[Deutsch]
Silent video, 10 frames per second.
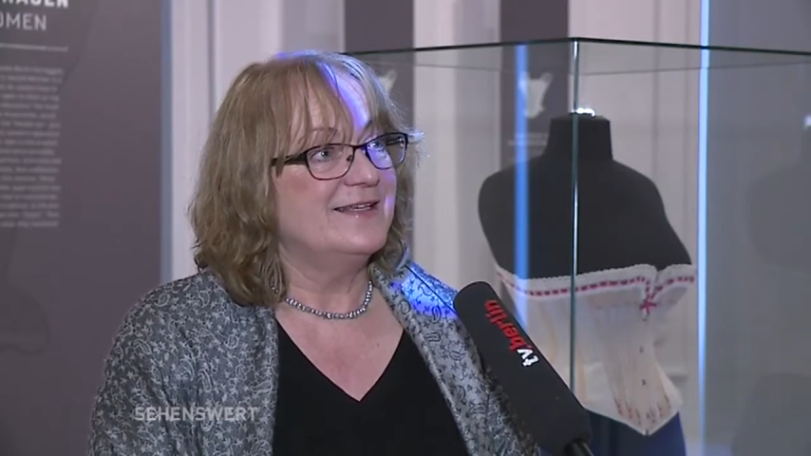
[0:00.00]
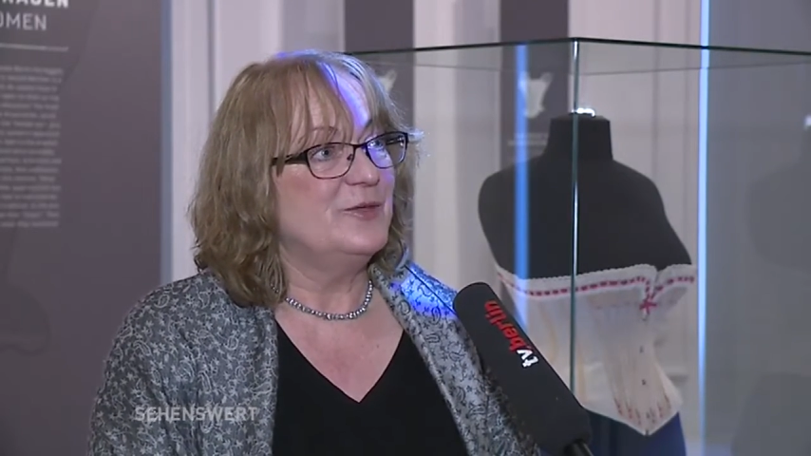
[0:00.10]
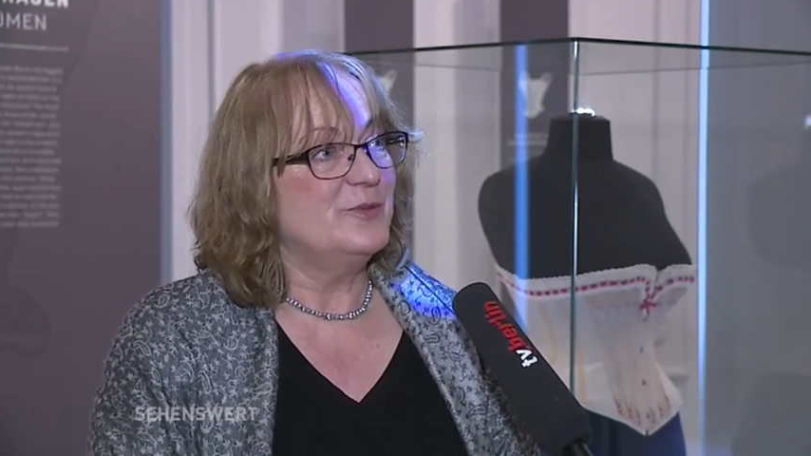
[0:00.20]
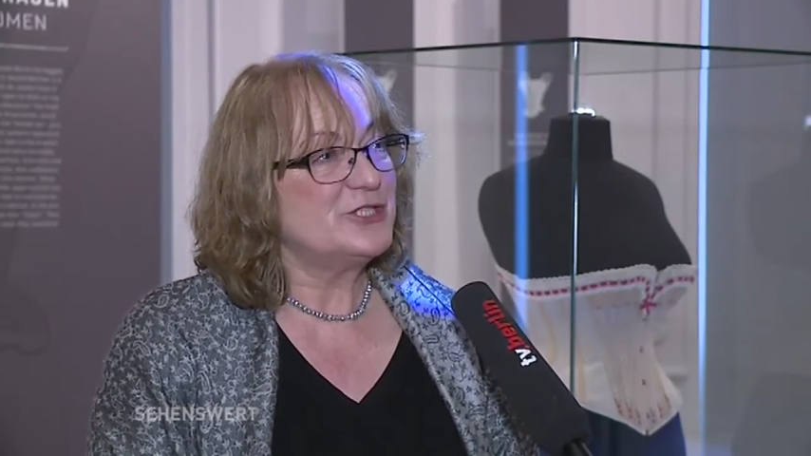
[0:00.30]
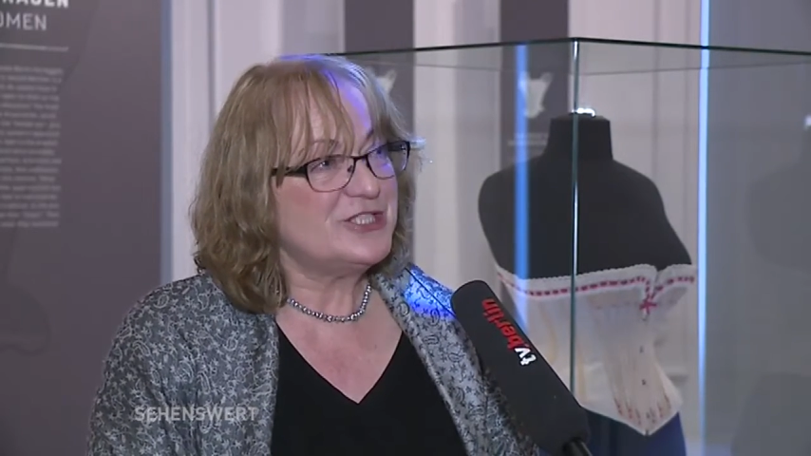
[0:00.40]

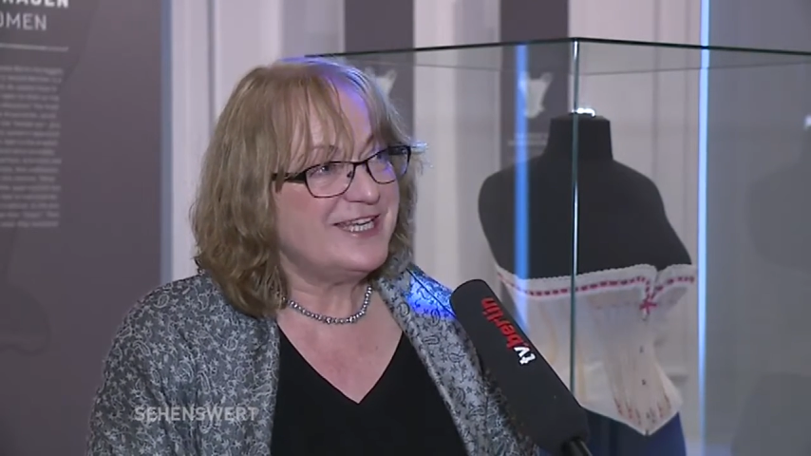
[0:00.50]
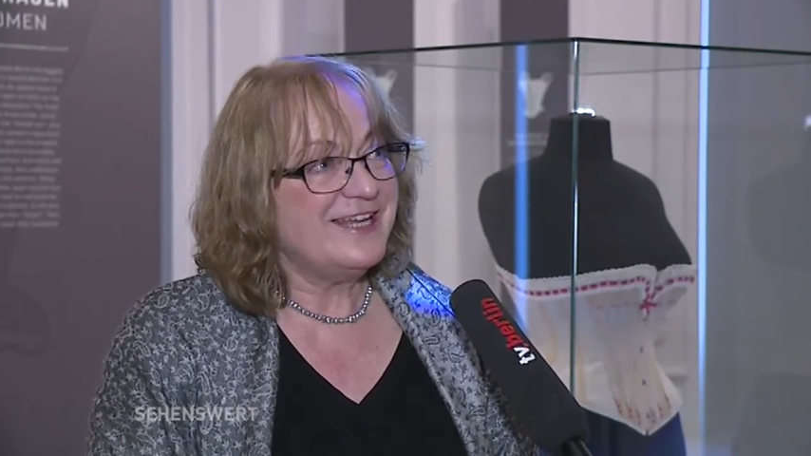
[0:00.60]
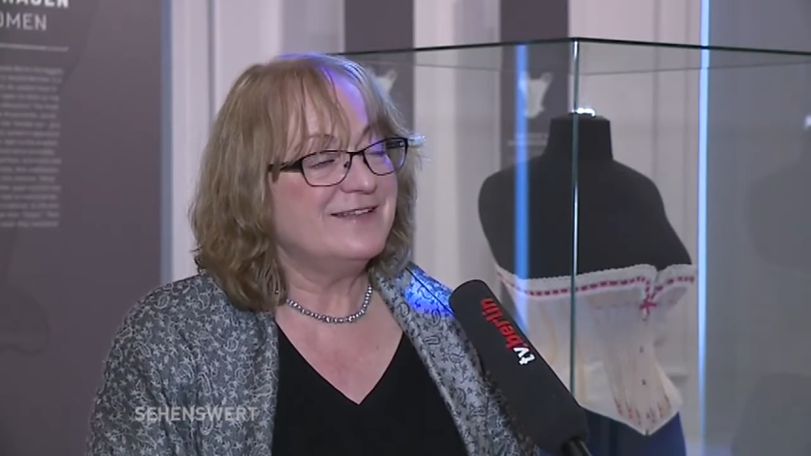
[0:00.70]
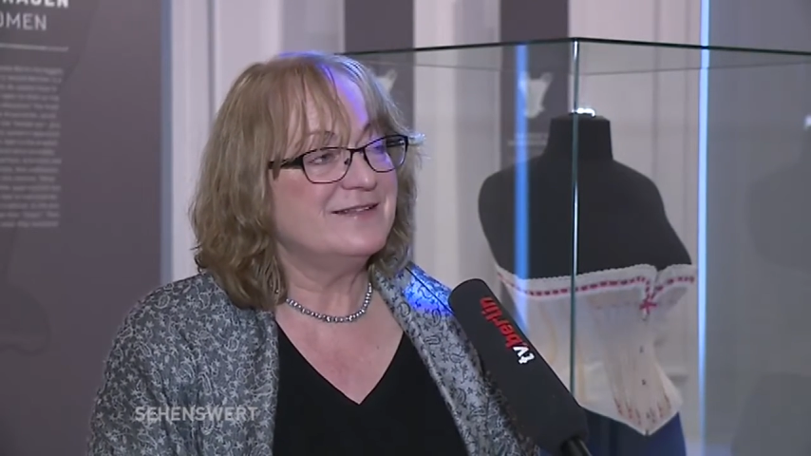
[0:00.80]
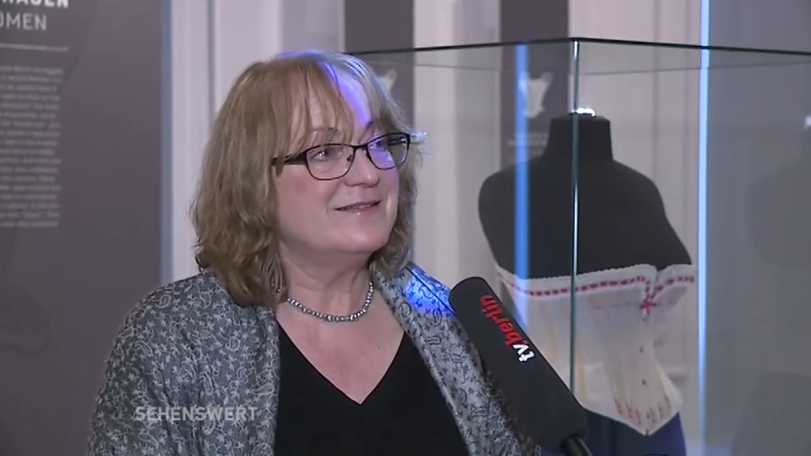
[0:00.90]
die
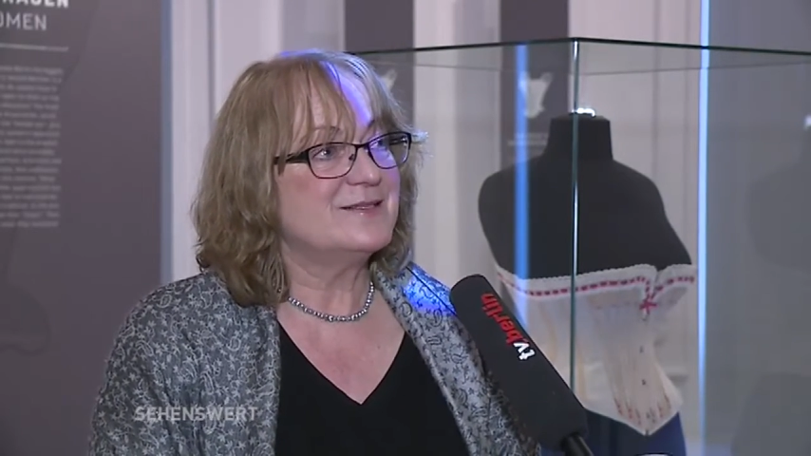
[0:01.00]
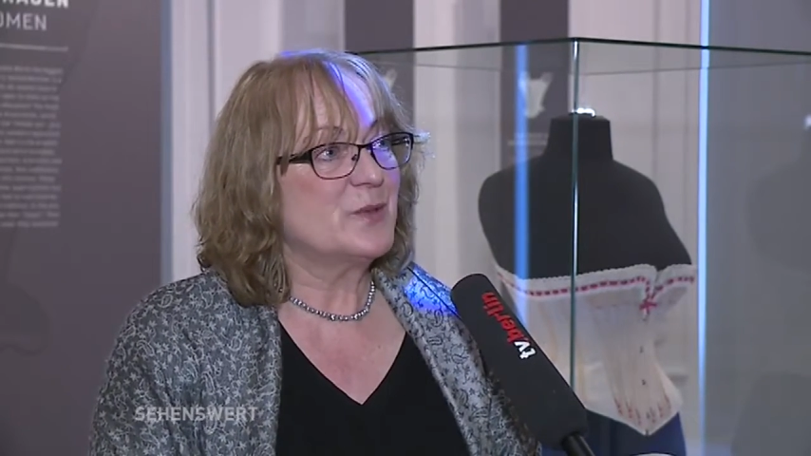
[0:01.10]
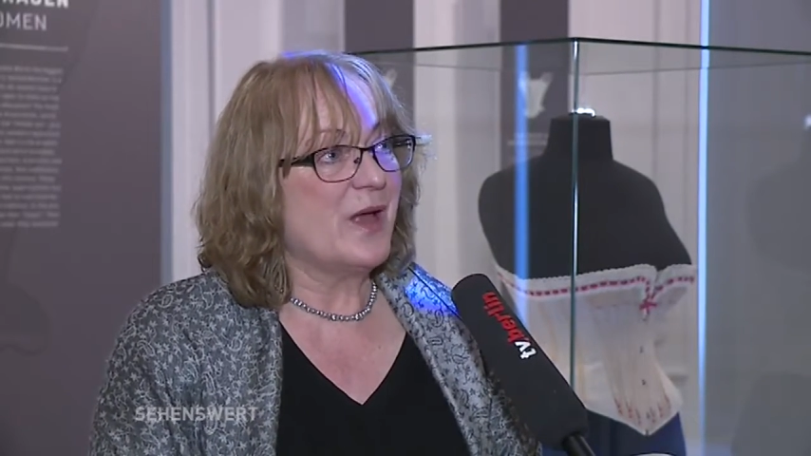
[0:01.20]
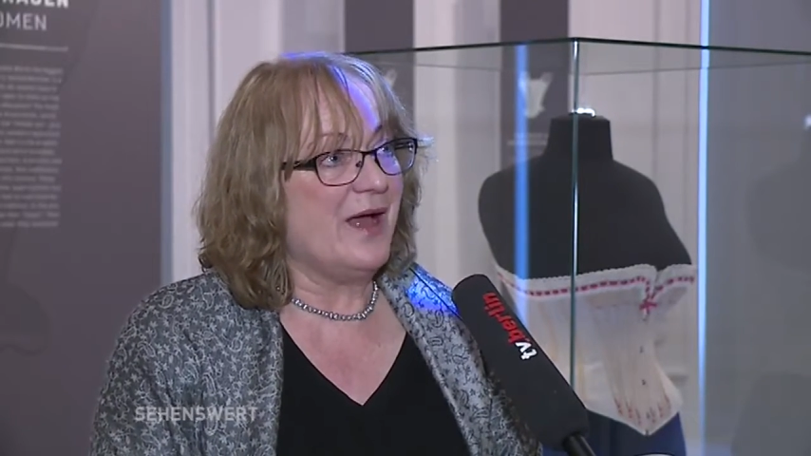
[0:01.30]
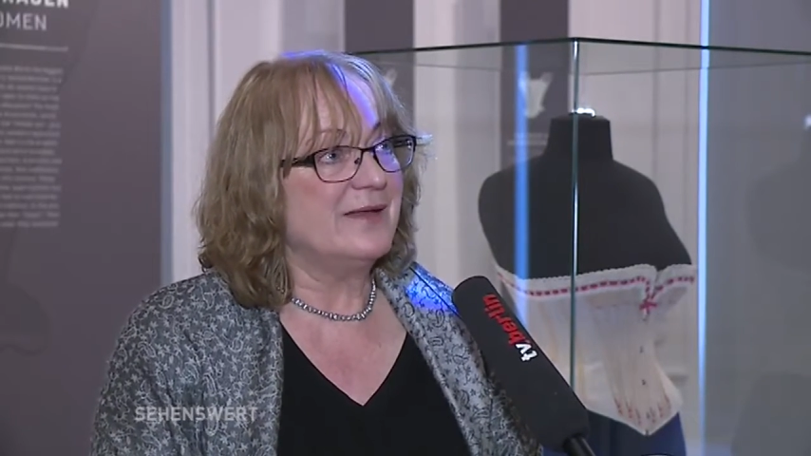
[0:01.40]
überstehen
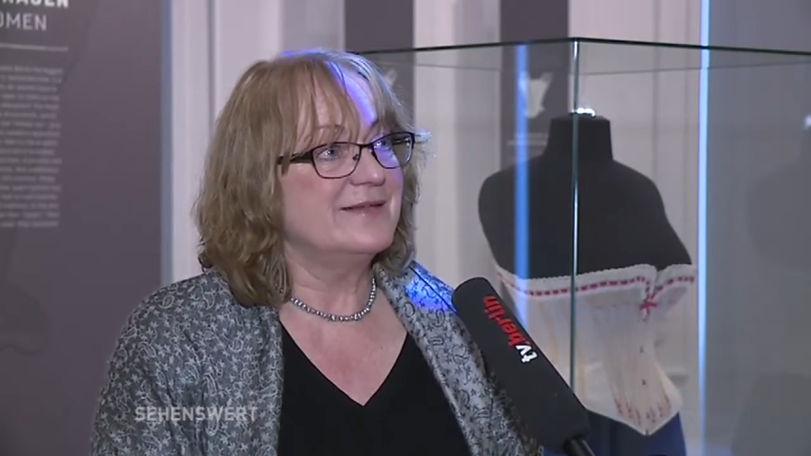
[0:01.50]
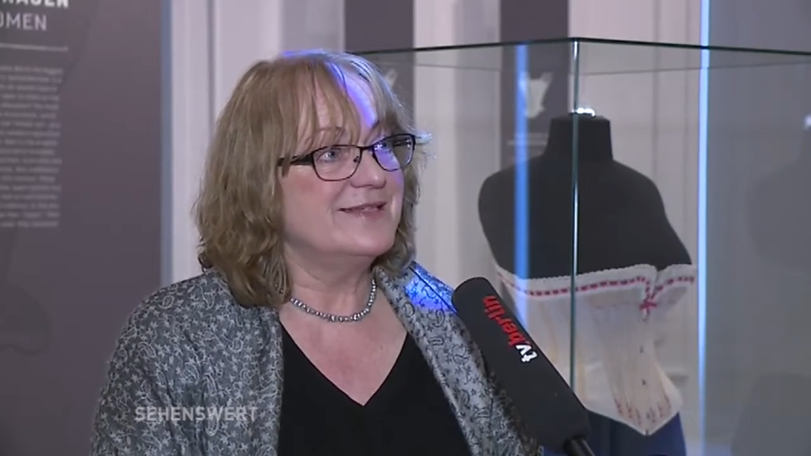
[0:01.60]
sogar